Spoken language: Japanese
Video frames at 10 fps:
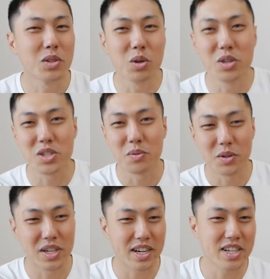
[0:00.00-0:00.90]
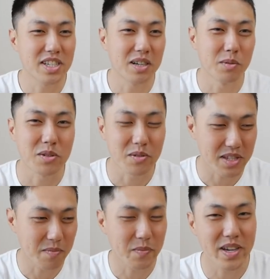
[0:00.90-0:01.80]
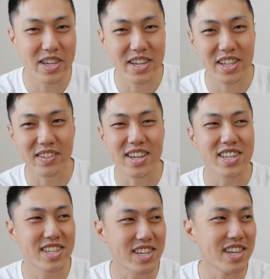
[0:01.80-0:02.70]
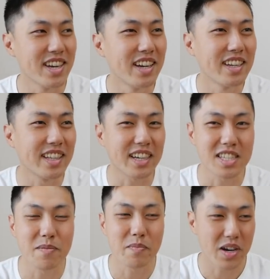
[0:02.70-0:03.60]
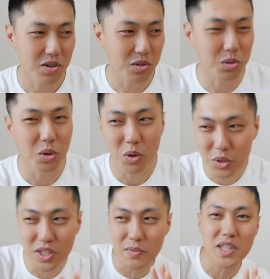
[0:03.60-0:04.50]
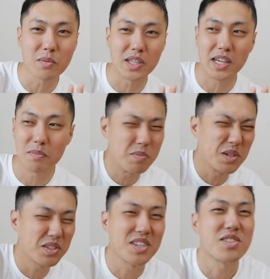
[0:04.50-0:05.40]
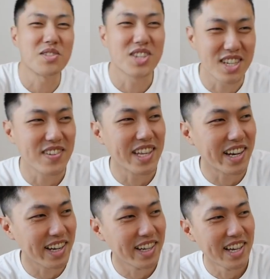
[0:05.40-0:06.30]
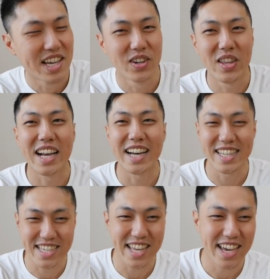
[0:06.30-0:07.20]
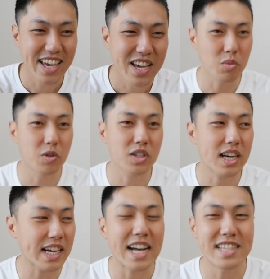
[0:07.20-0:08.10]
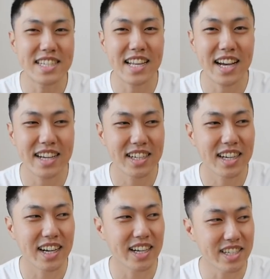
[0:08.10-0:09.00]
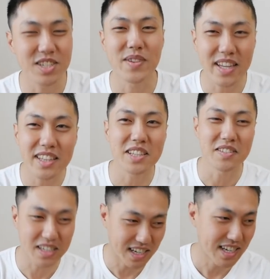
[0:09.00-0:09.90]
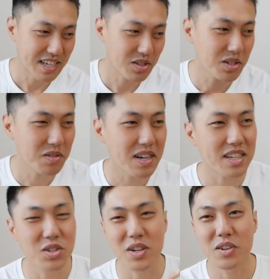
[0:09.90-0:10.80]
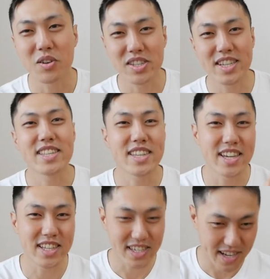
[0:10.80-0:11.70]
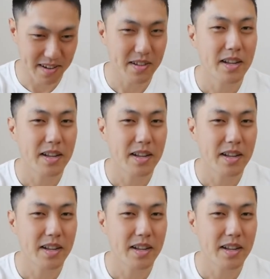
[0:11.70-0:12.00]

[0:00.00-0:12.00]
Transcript: 当時の僕からしたらもうその先輩に会いたくないしなんか先輩を遠くで見てもなんかビクってするしみたいなこんな感じで僕が感じたいじめっていうかそういうのは小学校1年生でした。